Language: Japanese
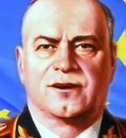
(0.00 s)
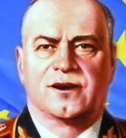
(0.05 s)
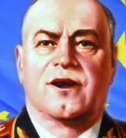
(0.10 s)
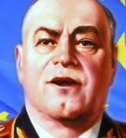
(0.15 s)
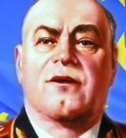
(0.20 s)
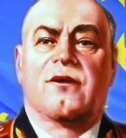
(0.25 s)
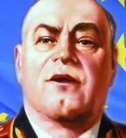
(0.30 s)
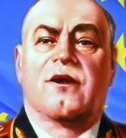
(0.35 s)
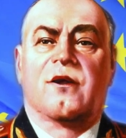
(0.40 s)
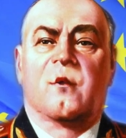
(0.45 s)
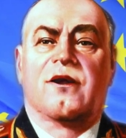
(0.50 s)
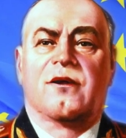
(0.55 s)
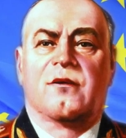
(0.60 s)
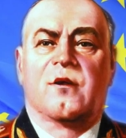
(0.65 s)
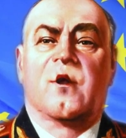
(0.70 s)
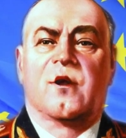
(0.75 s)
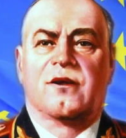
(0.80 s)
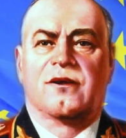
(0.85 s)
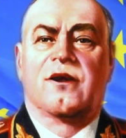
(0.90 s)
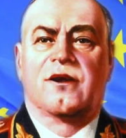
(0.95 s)
ユーロ連
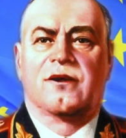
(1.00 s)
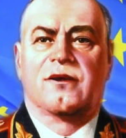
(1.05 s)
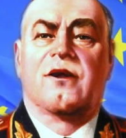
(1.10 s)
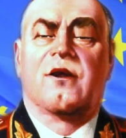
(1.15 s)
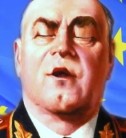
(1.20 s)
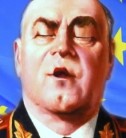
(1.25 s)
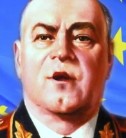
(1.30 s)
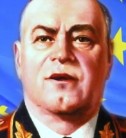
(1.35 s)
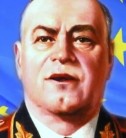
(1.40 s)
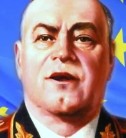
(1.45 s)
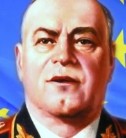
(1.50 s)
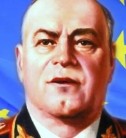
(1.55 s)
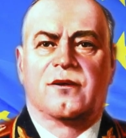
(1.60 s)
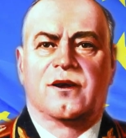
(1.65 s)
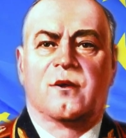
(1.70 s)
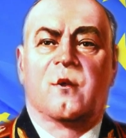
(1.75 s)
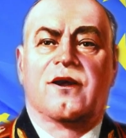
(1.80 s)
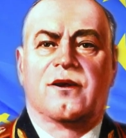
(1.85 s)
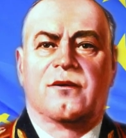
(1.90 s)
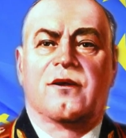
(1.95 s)
合制裁の採
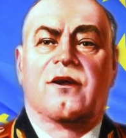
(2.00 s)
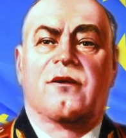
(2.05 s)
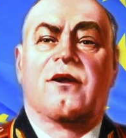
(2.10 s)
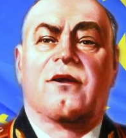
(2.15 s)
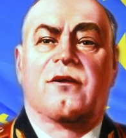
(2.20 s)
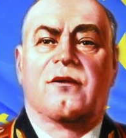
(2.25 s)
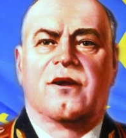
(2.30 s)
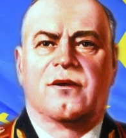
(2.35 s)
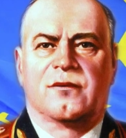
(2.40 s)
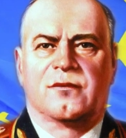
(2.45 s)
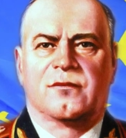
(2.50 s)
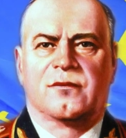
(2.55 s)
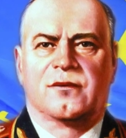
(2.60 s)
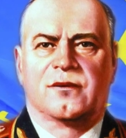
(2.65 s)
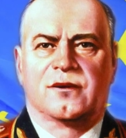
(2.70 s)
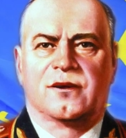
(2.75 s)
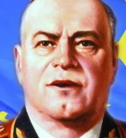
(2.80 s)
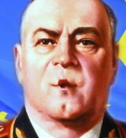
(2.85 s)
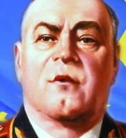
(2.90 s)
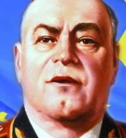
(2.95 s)
択のためには、
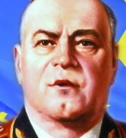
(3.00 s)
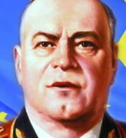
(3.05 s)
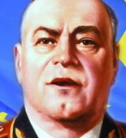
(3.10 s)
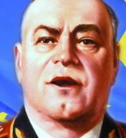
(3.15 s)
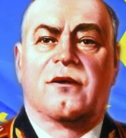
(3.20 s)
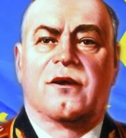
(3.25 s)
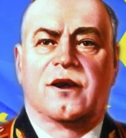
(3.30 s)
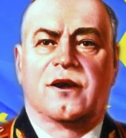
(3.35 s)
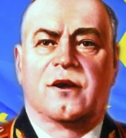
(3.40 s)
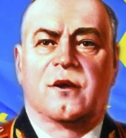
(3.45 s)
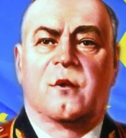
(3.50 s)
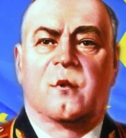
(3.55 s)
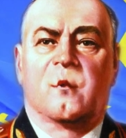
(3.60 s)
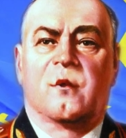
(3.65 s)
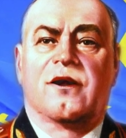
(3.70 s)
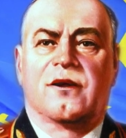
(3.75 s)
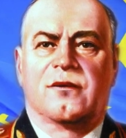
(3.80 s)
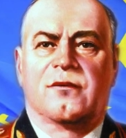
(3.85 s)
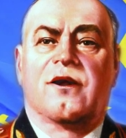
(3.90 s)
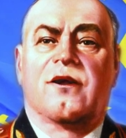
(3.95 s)
すべての
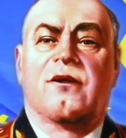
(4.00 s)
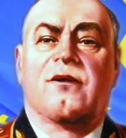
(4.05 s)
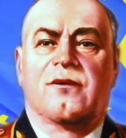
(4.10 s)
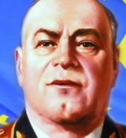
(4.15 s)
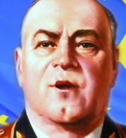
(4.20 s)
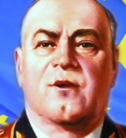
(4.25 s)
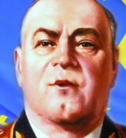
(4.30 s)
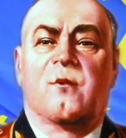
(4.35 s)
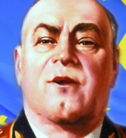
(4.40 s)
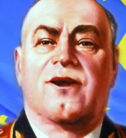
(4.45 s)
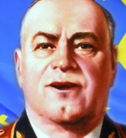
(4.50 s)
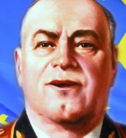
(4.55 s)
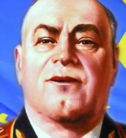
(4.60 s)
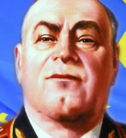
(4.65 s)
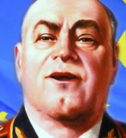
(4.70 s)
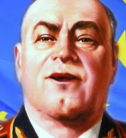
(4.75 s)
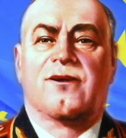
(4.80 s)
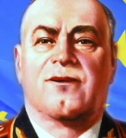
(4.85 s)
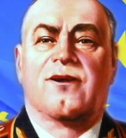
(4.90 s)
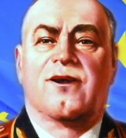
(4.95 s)
EU 加盟国の支
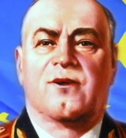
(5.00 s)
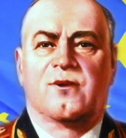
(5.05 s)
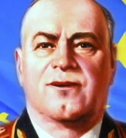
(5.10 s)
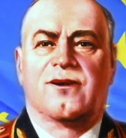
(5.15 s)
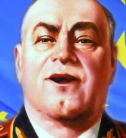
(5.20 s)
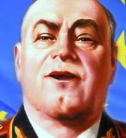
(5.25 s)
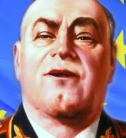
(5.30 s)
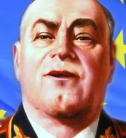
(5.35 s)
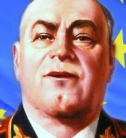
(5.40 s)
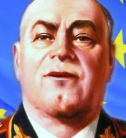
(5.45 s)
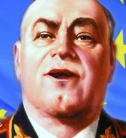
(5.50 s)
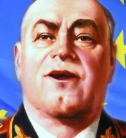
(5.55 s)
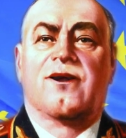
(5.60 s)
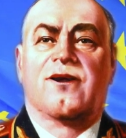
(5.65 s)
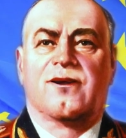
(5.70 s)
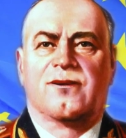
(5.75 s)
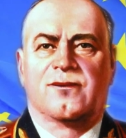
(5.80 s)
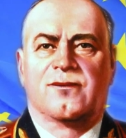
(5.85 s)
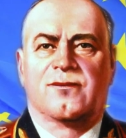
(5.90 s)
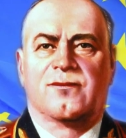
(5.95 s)
援が必要であ
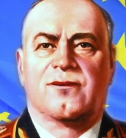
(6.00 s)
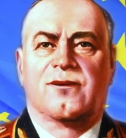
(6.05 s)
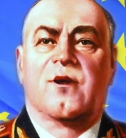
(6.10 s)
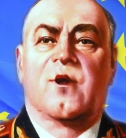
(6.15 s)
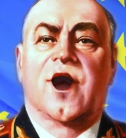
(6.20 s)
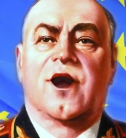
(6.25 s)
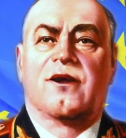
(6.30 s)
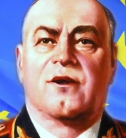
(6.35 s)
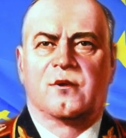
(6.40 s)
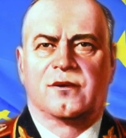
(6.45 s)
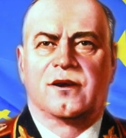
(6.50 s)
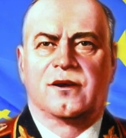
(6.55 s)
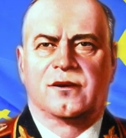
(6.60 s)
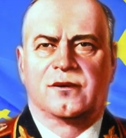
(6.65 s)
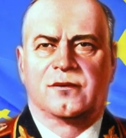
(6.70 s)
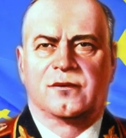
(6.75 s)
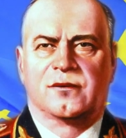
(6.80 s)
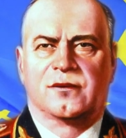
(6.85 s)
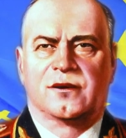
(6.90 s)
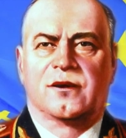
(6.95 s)
る。友
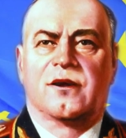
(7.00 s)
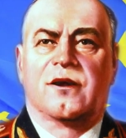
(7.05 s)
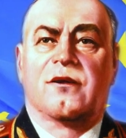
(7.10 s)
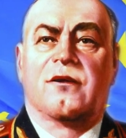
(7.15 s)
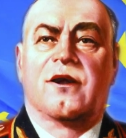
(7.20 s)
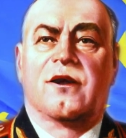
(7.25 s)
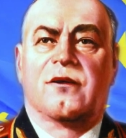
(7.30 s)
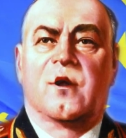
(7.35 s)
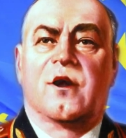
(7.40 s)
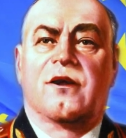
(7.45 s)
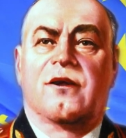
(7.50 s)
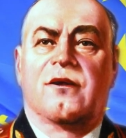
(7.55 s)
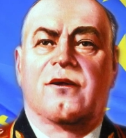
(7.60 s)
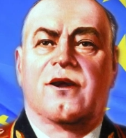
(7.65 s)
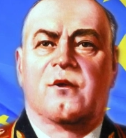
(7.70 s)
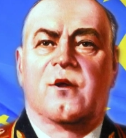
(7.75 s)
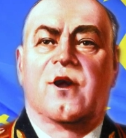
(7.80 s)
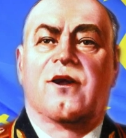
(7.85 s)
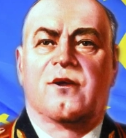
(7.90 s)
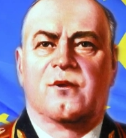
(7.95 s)
達、チャンネルはあ
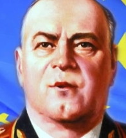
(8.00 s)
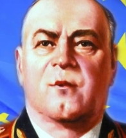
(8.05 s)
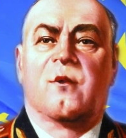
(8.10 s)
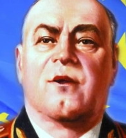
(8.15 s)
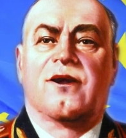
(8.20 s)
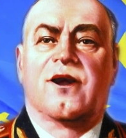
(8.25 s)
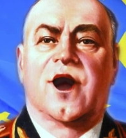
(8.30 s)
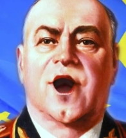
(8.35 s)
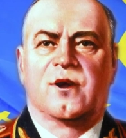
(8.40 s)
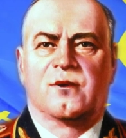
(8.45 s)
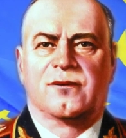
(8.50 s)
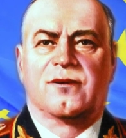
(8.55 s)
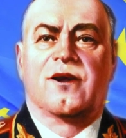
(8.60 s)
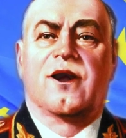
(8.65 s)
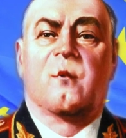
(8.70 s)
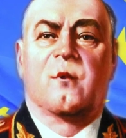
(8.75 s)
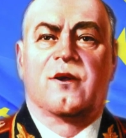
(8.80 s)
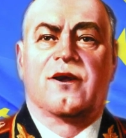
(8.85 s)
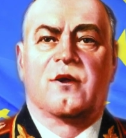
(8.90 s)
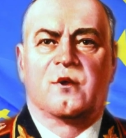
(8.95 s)
なたの注意を必
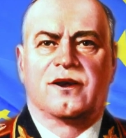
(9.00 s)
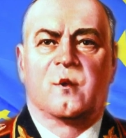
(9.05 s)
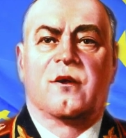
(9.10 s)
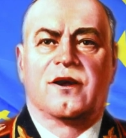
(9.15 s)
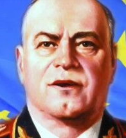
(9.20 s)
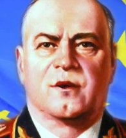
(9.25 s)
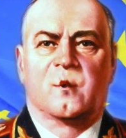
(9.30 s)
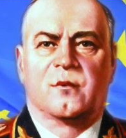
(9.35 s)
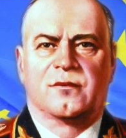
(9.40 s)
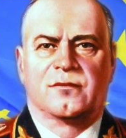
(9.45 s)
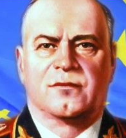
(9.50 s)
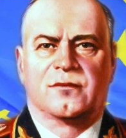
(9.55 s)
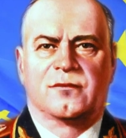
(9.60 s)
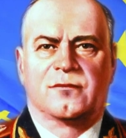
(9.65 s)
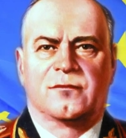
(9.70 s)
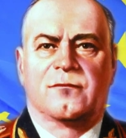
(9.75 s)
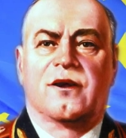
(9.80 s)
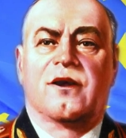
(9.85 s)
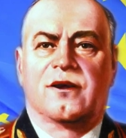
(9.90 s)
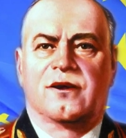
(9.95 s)
要とします。
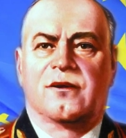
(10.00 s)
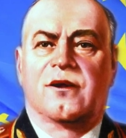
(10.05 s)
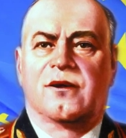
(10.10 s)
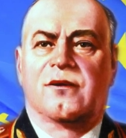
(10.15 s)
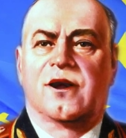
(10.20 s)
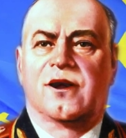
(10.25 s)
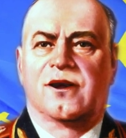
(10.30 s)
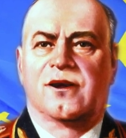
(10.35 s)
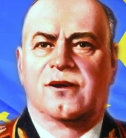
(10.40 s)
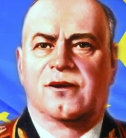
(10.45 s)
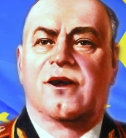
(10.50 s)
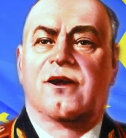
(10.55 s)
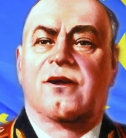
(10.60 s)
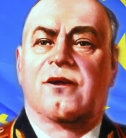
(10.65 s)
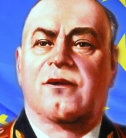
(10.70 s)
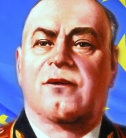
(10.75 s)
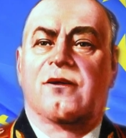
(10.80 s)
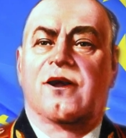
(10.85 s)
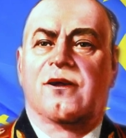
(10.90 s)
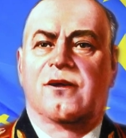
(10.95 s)
財政的支
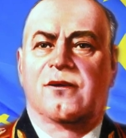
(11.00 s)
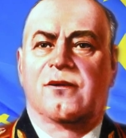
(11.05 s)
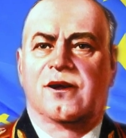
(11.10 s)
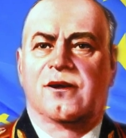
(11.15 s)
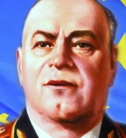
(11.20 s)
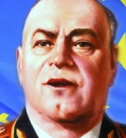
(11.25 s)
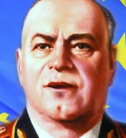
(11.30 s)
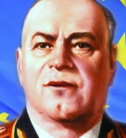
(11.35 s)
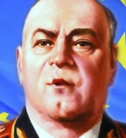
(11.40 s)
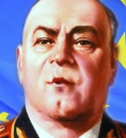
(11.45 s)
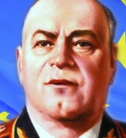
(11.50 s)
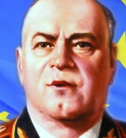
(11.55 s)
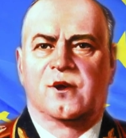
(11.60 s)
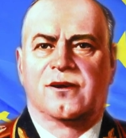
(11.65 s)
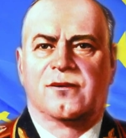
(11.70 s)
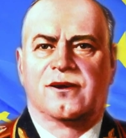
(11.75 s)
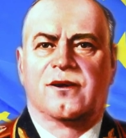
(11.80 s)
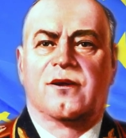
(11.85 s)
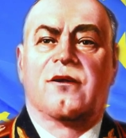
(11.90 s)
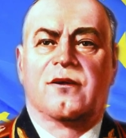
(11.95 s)
援は私たちを
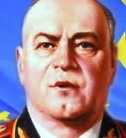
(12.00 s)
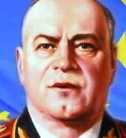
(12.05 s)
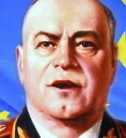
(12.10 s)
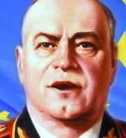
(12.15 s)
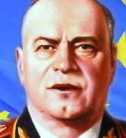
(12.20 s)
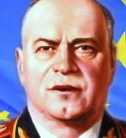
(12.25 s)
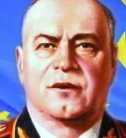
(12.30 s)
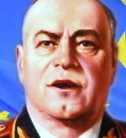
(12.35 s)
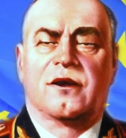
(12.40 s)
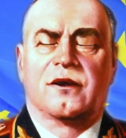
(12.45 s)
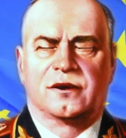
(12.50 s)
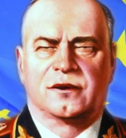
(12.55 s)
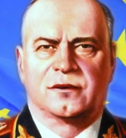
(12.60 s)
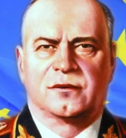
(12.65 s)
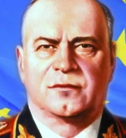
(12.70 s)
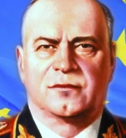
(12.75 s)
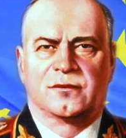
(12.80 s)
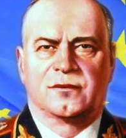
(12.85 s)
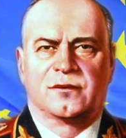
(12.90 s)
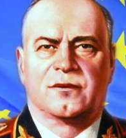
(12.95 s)
たくさん助けま
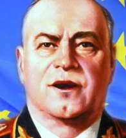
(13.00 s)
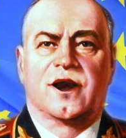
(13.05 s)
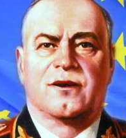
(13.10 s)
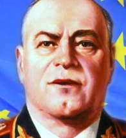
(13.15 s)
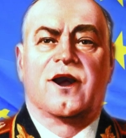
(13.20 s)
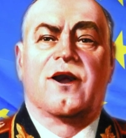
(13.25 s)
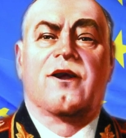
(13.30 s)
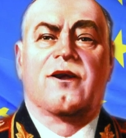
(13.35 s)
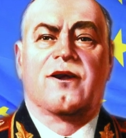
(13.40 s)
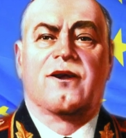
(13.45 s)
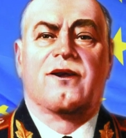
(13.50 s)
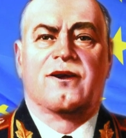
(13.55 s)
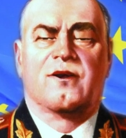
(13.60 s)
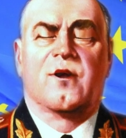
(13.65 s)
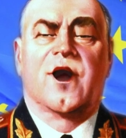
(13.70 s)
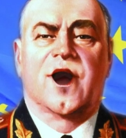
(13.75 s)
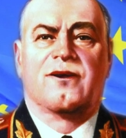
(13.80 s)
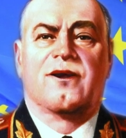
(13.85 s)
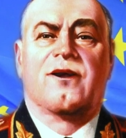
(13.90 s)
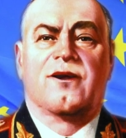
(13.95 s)
す。説明の
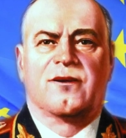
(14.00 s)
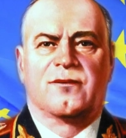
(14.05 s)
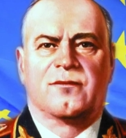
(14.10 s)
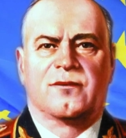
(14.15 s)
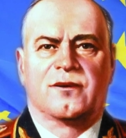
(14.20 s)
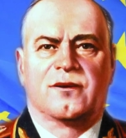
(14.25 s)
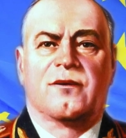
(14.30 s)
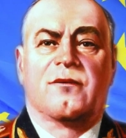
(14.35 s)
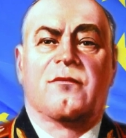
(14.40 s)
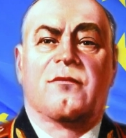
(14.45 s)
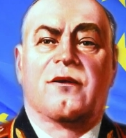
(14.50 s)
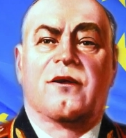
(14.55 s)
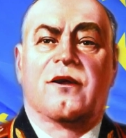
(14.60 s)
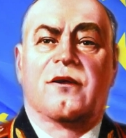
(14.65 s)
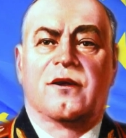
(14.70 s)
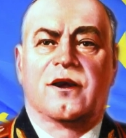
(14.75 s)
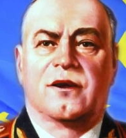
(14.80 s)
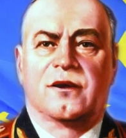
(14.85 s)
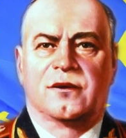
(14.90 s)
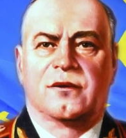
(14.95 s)
詳細、いいね
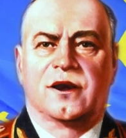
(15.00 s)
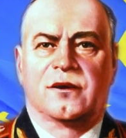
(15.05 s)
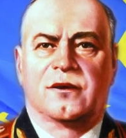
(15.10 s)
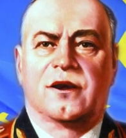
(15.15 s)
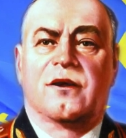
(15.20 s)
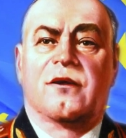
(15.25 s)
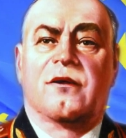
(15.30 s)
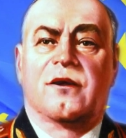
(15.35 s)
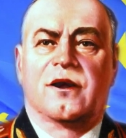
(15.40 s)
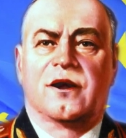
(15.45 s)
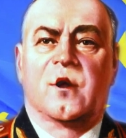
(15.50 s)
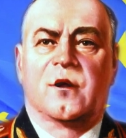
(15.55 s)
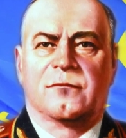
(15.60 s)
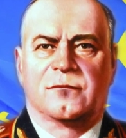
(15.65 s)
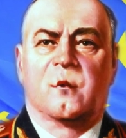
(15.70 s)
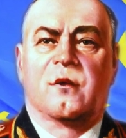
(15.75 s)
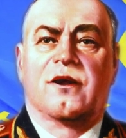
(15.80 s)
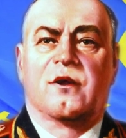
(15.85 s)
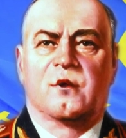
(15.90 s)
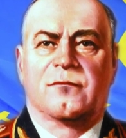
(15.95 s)
を入れてチャンネルを
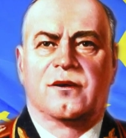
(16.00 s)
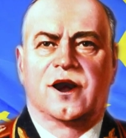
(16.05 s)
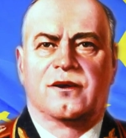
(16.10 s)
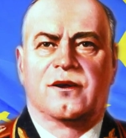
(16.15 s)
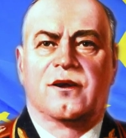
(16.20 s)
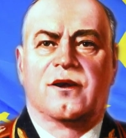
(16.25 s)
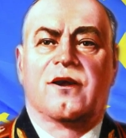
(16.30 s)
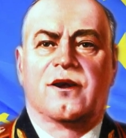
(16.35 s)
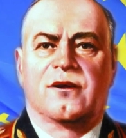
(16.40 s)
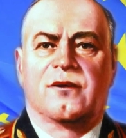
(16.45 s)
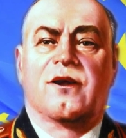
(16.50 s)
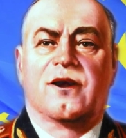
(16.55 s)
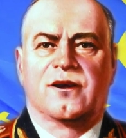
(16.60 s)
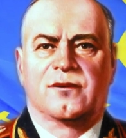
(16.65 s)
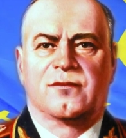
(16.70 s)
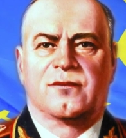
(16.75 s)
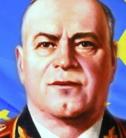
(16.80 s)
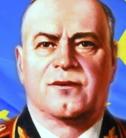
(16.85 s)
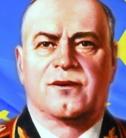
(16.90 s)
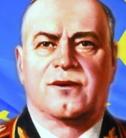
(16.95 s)
購読してくださ
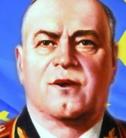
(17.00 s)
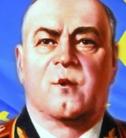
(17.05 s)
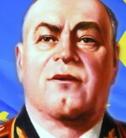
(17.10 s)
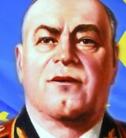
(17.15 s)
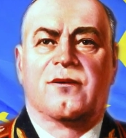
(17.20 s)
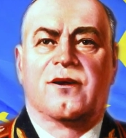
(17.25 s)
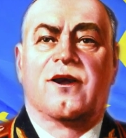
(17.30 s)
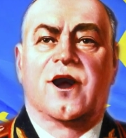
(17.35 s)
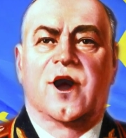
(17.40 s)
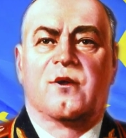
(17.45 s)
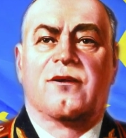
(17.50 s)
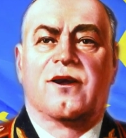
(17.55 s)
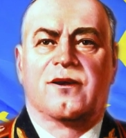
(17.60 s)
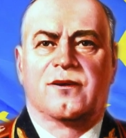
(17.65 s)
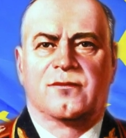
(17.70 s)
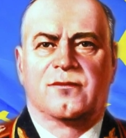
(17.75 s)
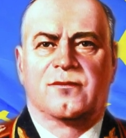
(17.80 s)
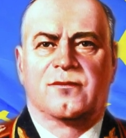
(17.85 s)
い。すべての場合、